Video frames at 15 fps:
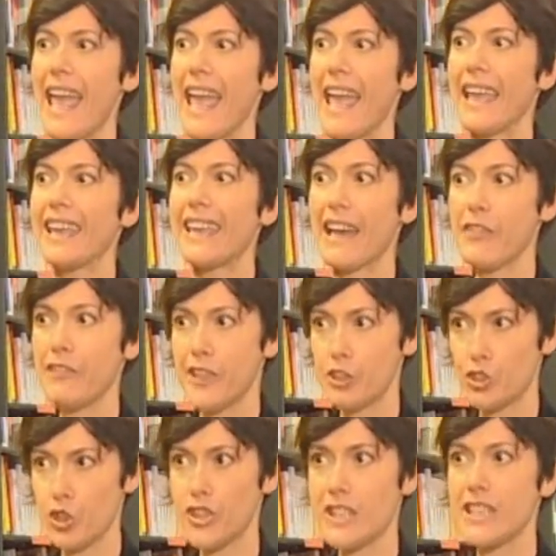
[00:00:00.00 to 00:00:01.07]
e che ha
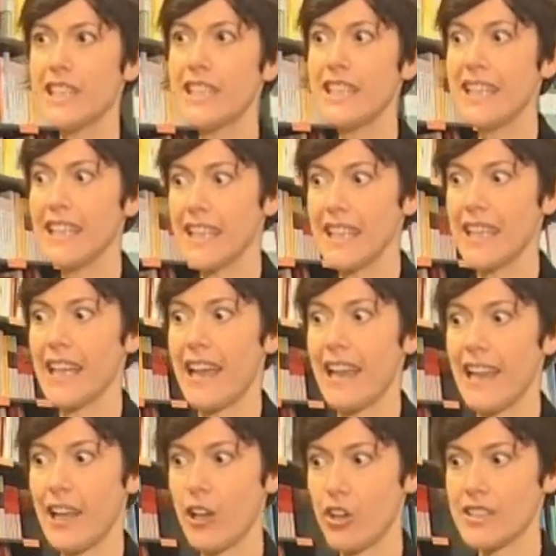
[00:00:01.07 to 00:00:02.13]
fatto sì che ah,
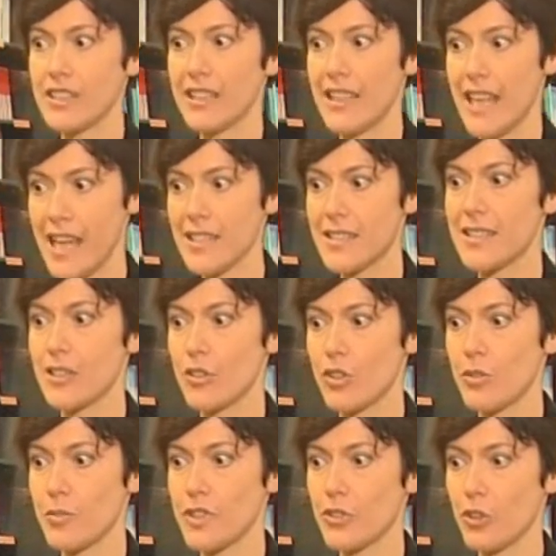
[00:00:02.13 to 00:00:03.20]
le cose andassero
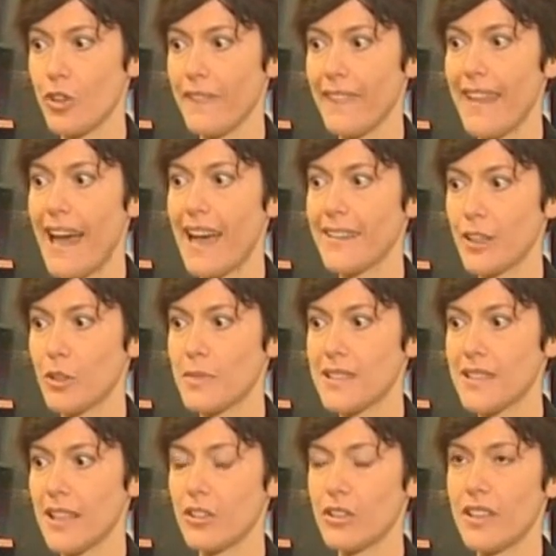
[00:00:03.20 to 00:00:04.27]
come sono andate, come
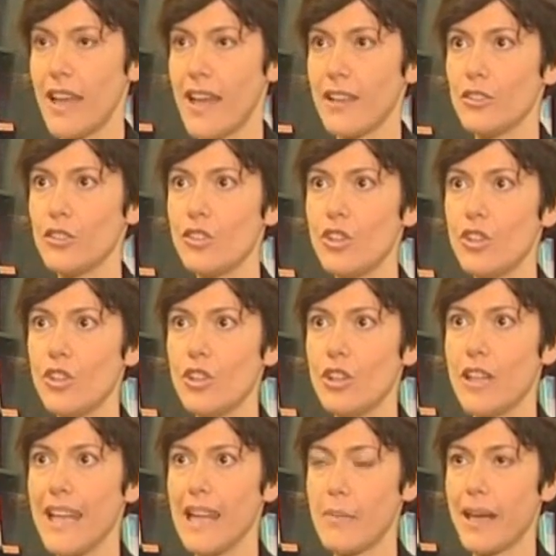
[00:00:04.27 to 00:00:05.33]
stanno andando,
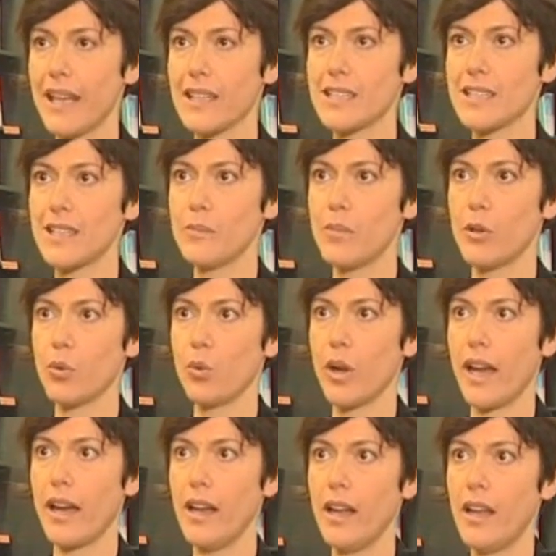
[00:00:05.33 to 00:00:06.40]
è la mancanza di
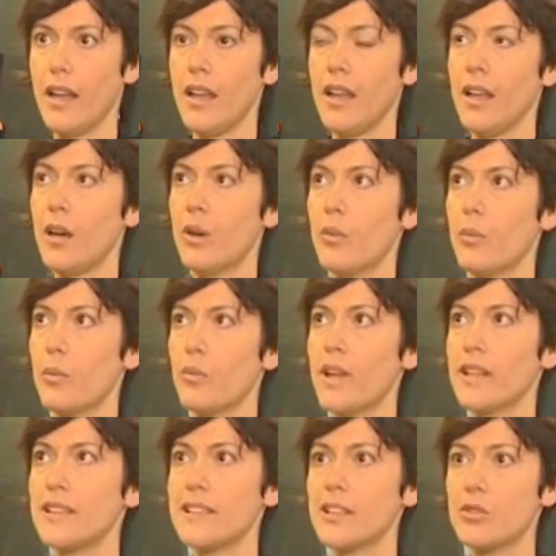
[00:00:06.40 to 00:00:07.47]
paura.
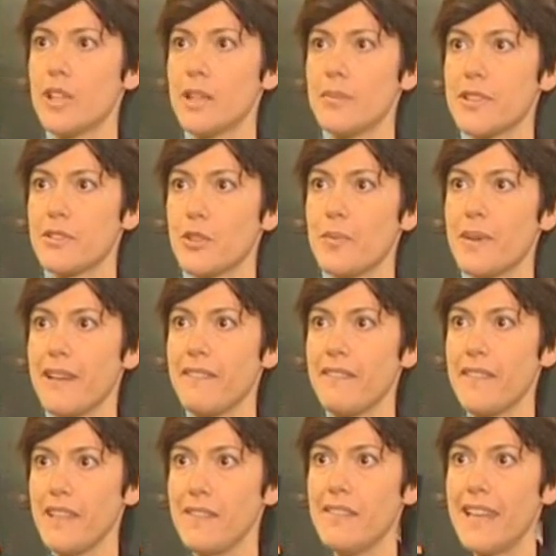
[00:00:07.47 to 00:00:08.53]
Una dittatura per
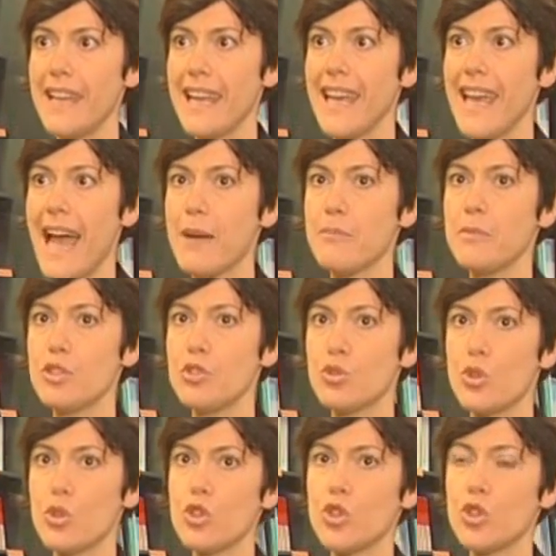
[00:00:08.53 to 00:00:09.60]
sopravvivere ha
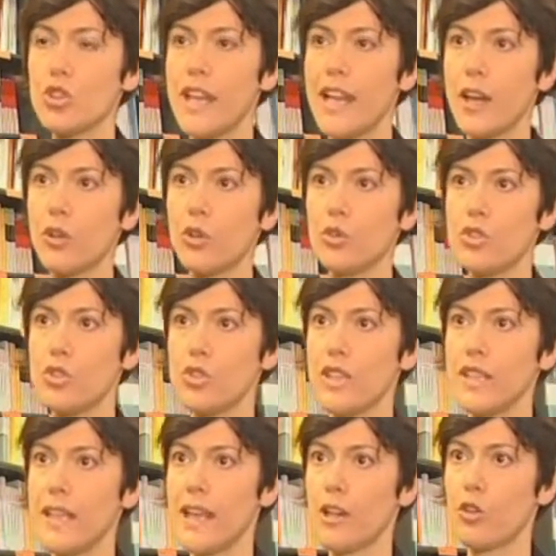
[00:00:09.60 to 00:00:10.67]
bisogno della
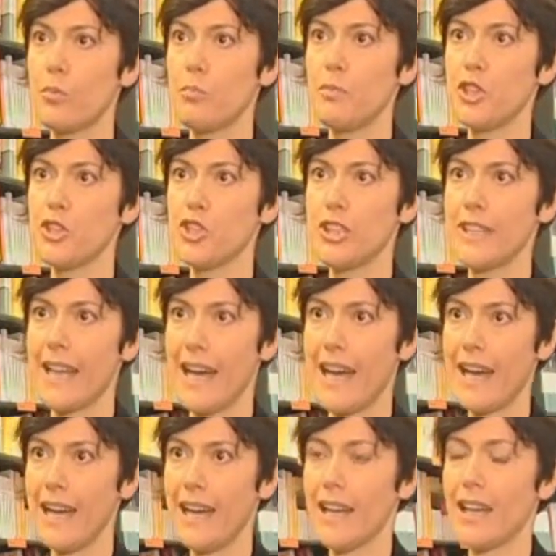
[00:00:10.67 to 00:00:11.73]
collusione, della
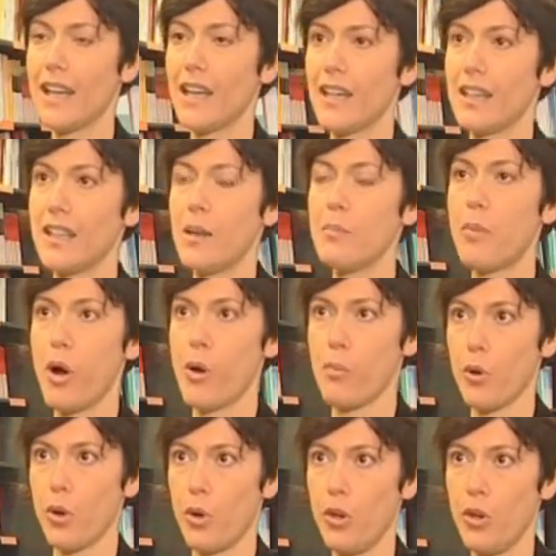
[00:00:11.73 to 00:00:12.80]
complicità del
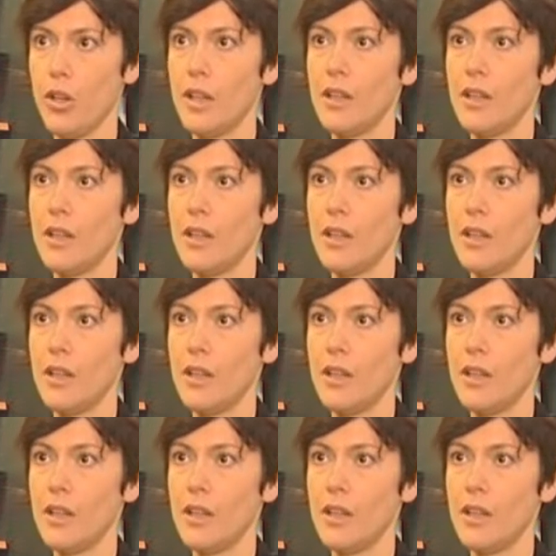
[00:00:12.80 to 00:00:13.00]
popolo.